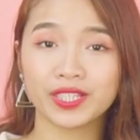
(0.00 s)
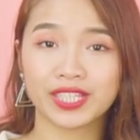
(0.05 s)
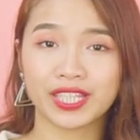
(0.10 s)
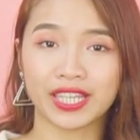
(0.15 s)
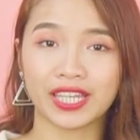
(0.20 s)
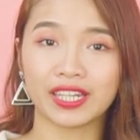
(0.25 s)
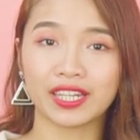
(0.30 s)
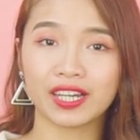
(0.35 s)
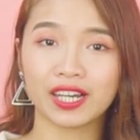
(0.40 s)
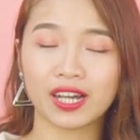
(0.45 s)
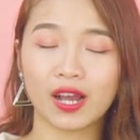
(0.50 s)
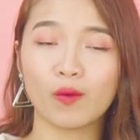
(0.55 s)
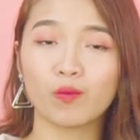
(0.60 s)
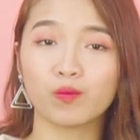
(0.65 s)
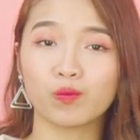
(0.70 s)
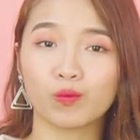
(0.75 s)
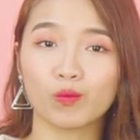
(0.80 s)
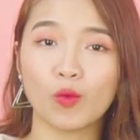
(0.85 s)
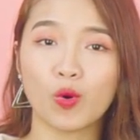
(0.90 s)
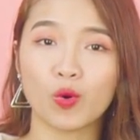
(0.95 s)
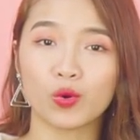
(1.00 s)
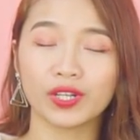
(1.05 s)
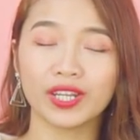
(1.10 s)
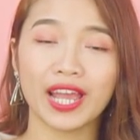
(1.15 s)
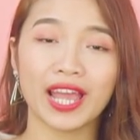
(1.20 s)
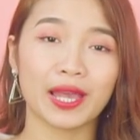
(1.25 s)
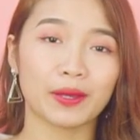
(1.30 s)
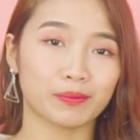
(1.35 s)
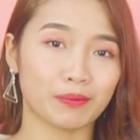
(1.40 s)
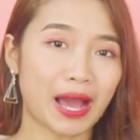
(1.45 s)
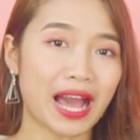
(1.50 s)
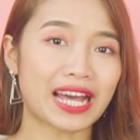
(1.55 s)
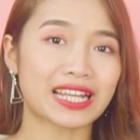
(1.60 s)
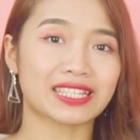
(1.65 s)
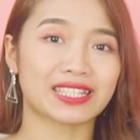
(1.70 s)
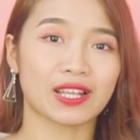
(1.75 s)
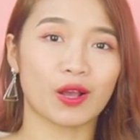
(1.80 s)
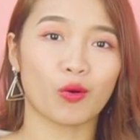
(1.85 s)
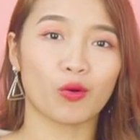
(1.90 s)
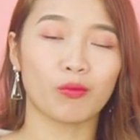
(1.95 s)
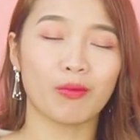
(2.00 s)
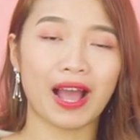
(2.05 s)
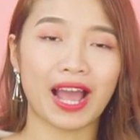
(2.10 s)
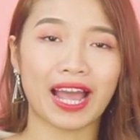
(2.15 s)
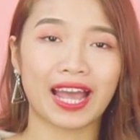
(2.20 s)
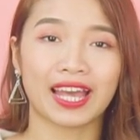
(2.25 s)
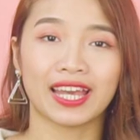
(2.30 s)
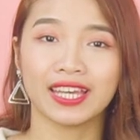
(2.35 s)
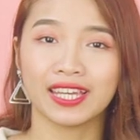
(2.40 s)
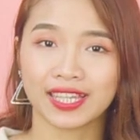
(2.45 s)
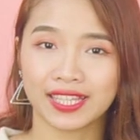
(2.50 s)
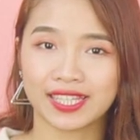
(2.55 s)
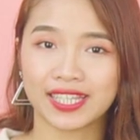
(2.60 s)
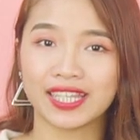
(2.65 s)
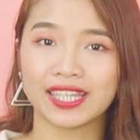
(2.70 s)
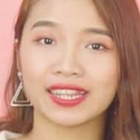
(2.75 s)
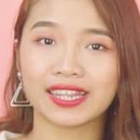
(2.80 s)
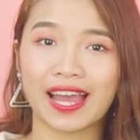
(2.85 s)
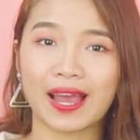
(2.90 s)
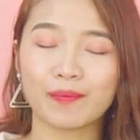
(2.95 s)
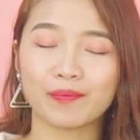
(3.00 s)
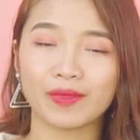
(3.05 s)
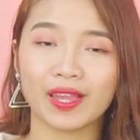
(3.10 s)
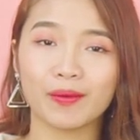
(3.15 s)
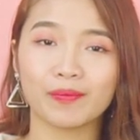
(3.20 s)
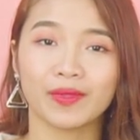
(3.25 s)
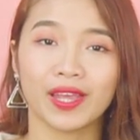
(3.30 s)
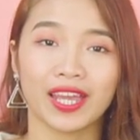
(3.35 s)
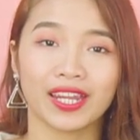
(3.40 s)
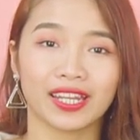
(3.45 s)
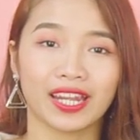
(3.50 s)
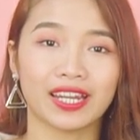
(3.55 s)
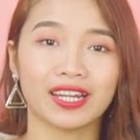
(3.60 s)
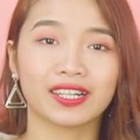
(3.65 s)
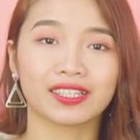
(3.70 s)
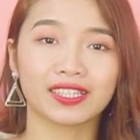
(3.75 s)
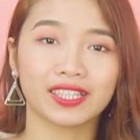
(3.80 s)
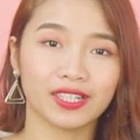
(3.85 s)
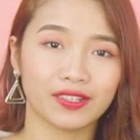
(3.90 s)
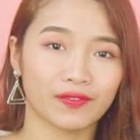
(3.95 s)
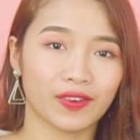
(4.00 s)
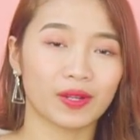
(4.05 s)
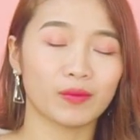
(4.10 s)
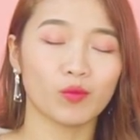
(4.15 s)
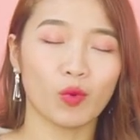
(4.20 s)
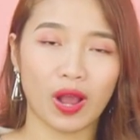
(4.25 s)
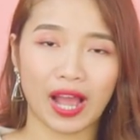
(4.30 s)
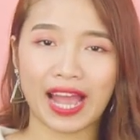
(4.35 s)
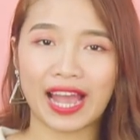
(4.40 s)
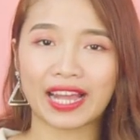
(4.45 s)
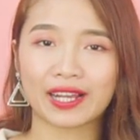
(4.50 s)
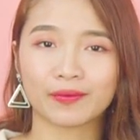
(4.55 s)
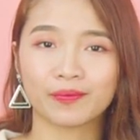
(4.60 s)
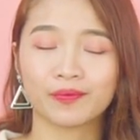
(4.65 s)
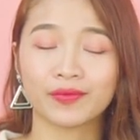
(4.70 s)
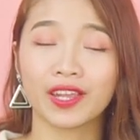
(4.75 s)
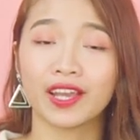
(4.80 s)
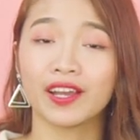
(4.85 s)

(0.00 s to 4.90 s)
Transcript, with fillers: 0904 363 985 để được tư vấn mua hàng.